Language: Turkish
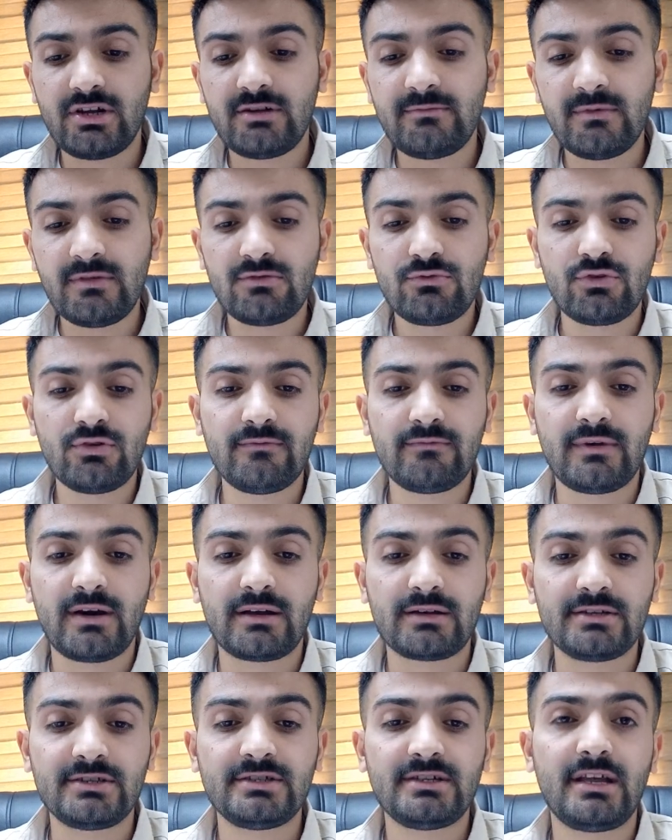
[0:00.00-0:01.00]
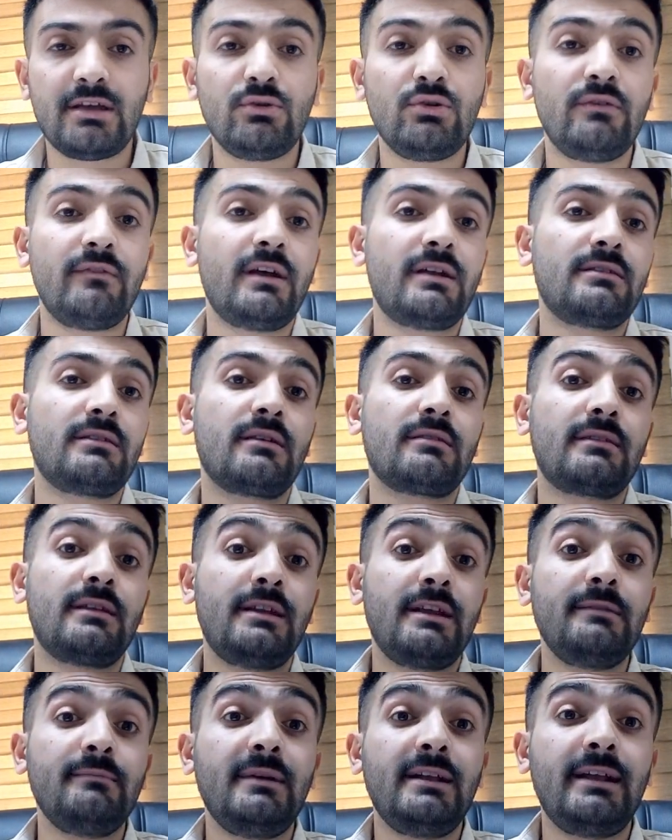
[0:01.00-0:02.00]
dediğimiz durum vardı. İşte üniversite
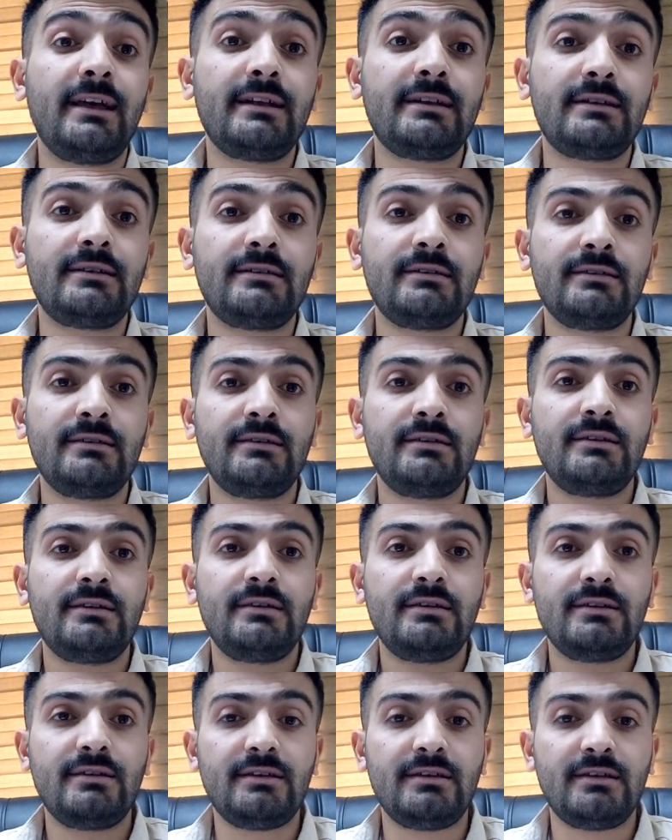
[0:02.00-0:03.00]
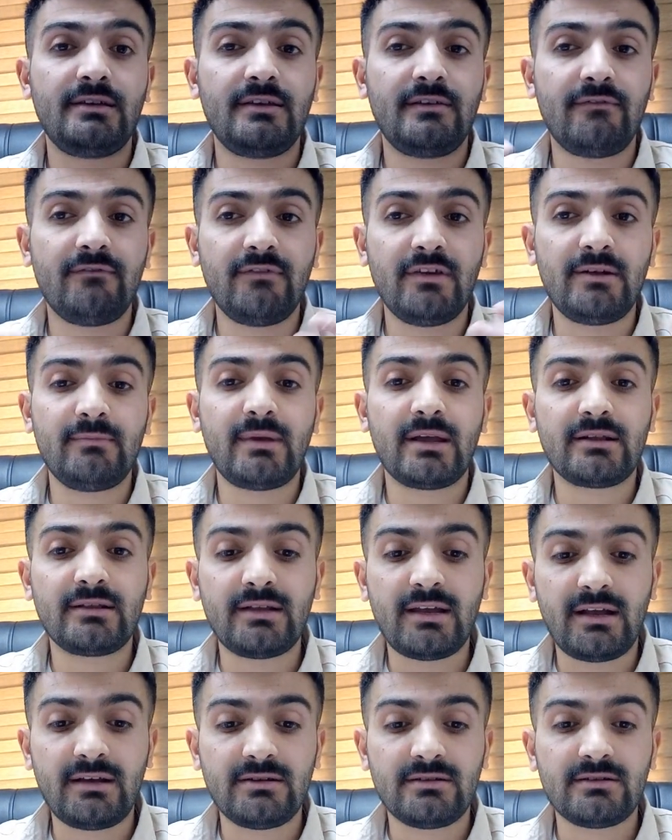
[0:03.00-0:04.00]
hastaneleri millet e,
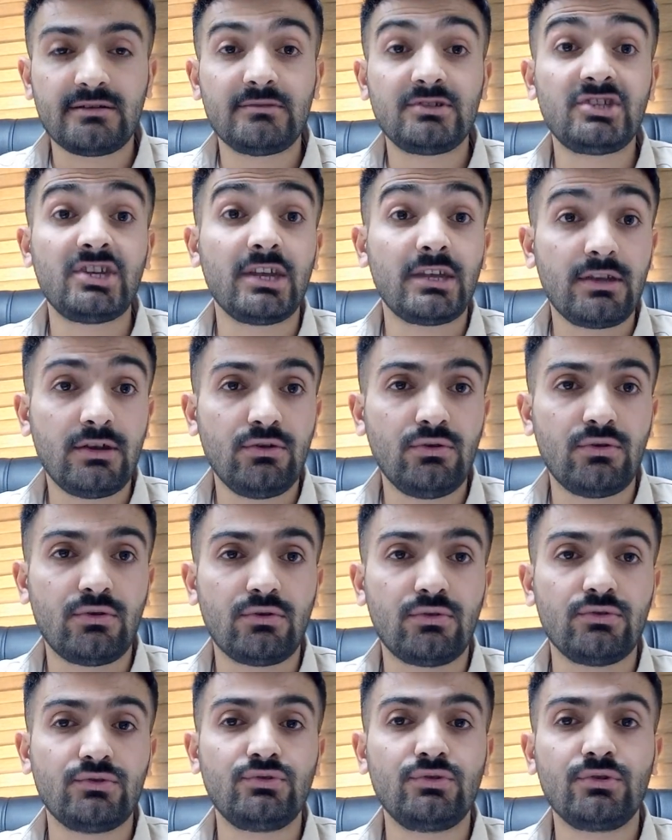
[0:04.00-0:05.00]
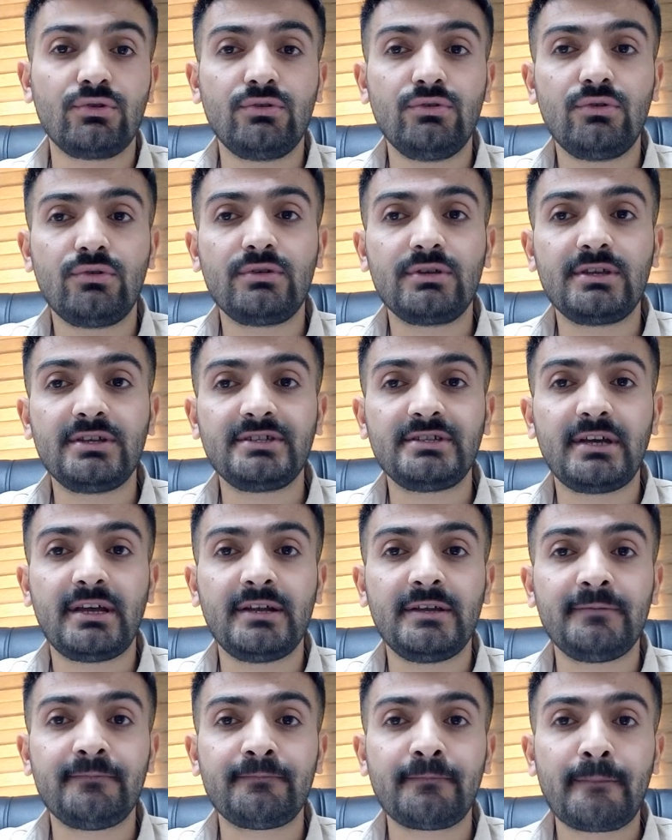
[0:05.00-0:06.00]
vermekten çekiniyordu. Çünkü diyorduk işte
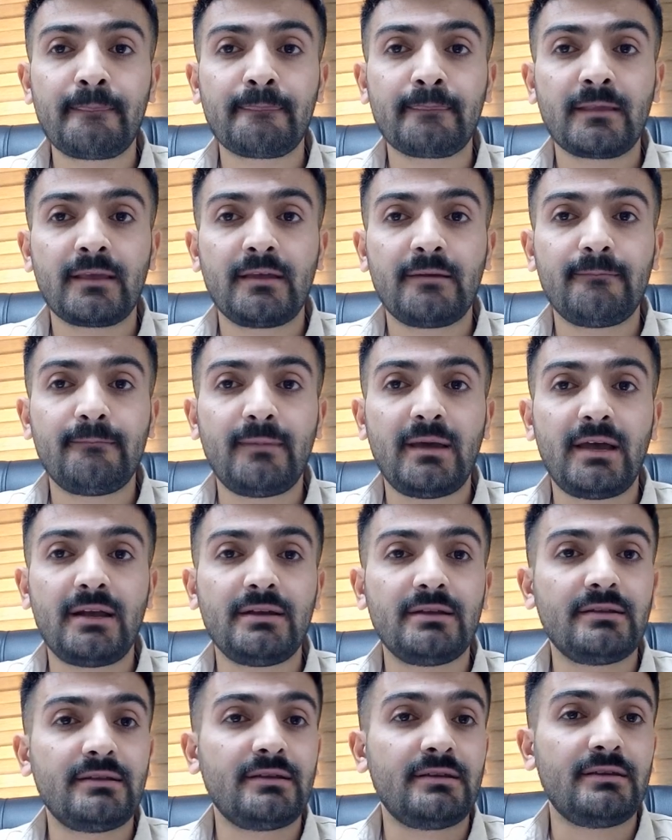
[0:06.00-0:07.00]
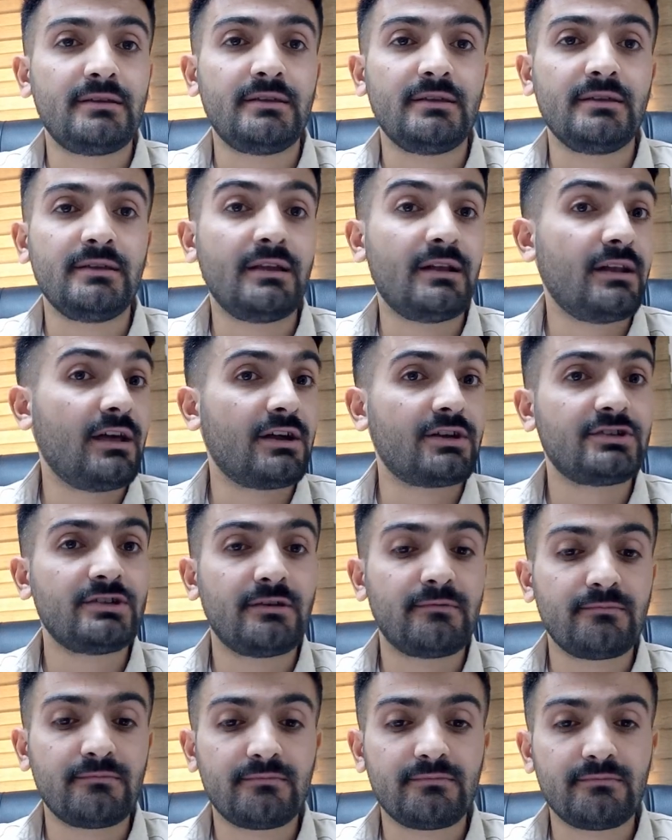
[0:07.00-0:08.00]
hani ben e,
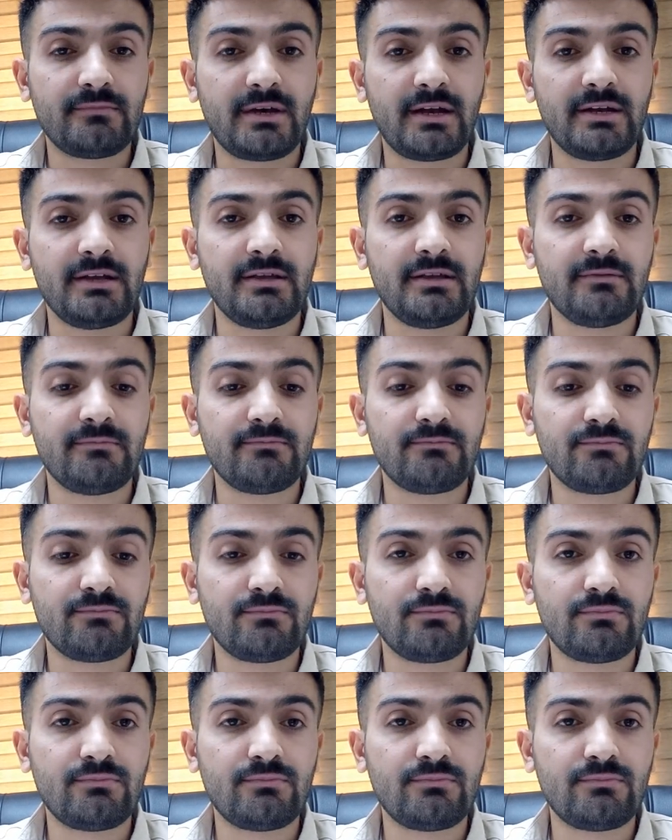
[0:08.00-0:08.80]
yıllarca hani